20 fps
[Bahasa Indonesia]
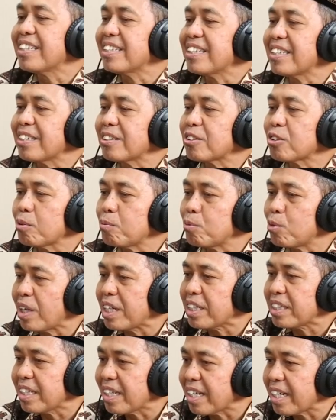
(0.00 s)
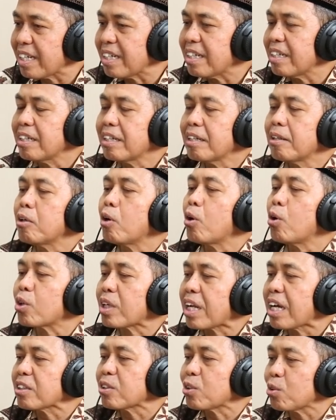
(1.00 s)
uh, semuanya
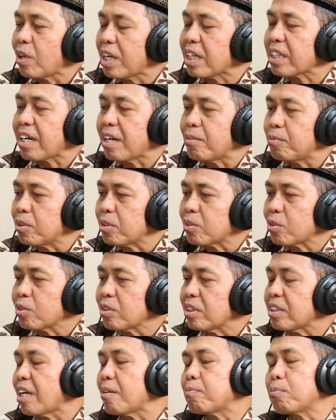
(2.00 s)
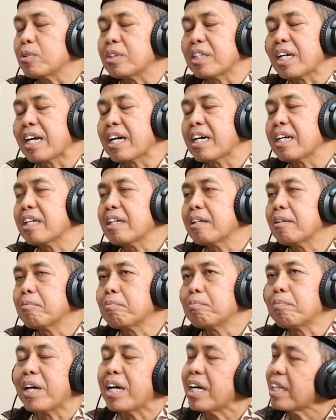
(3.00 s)
orang tua kamu itu tidak punya
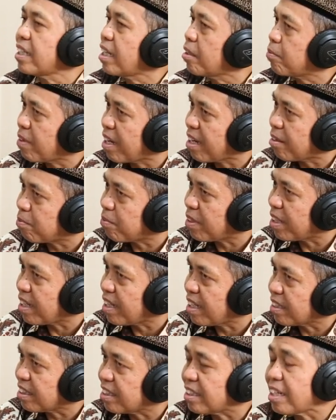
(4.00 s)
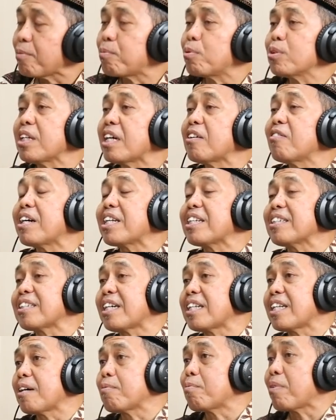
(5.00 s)
bahan apa-apa, yeah. tidak iya. punya
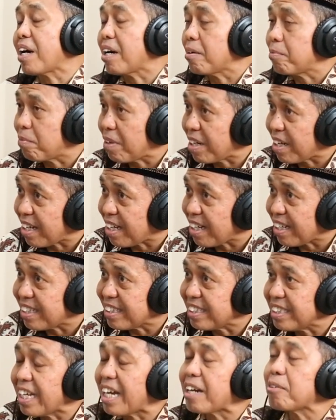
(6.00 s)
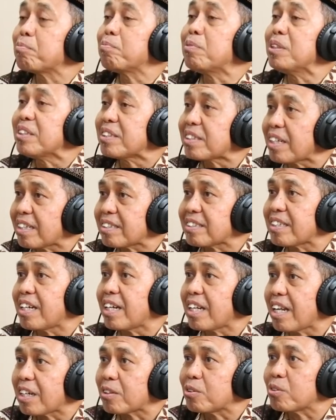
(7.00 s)
warisan apa-apa. Yeah, yang yeah, bisa yeah.
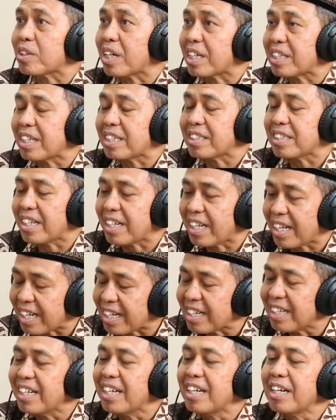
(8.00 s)
saya lakukan hanyalah